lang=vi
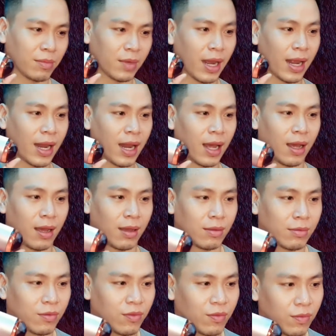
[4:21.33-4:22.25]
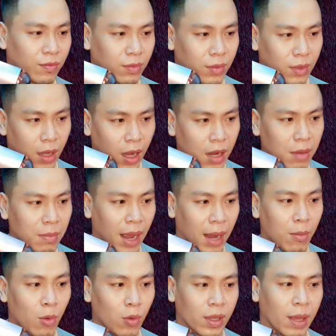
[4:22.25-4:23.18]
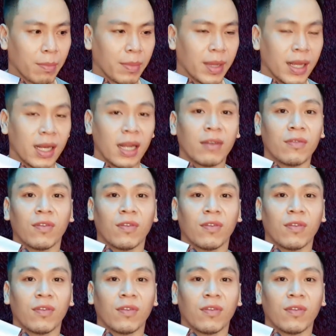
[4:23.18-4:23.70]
đây là ấn bản 100ml